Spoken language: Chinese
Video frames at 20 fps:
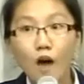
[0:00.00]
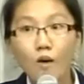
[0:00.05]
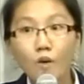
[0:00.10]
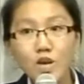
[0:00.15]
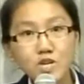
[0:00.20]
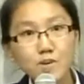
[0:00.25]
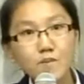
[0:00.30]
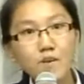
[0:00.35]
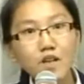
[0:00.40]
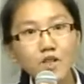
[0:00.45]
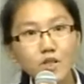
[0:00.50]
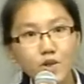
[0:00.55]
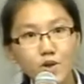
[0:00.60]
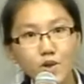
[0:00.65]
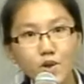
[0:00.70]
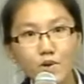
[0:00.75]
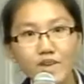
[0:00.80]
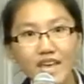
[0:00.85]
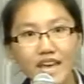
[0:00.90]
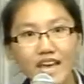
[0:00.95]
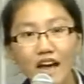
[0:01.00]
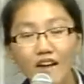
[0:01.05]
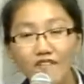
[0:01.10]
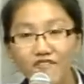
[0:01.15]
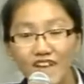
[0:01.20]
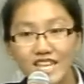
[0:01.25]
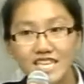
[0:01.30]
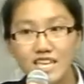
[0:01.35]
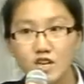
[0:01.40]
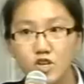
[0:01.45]
为什么旅游业要
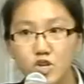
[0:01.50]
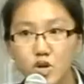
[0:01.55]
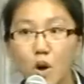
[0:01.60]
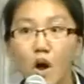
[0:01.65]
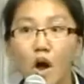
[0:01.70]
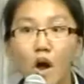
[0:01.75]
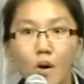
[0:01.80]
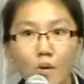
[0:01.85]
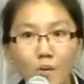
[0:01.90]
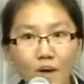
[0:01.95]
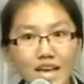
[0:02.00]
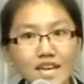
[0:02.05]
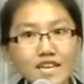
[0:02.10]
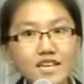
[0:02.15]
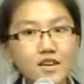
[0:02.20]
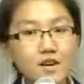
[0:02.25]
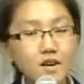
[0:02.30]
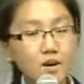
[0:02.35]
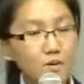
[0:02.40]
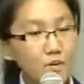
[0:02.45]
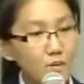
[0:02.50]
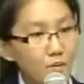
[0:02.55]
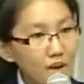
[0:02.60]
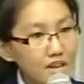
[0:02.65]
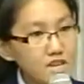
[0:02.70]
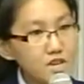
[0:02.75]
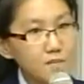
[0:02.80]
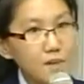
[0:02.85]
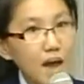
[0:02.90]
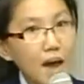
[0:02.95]
发展的时候，为
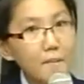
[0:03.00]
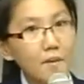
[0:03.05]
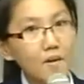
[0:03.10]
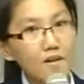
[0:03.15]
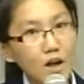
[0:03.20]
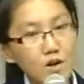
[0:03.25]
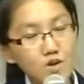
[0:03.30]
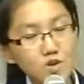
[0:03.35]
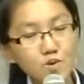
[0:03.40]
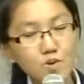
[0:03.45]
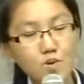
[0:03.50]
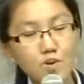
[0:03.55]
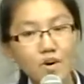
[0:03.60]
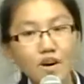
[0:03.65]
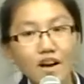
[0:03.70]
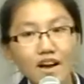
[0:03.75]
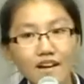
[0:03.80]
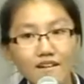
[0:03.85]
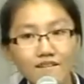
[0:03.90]
为什么还没有告诉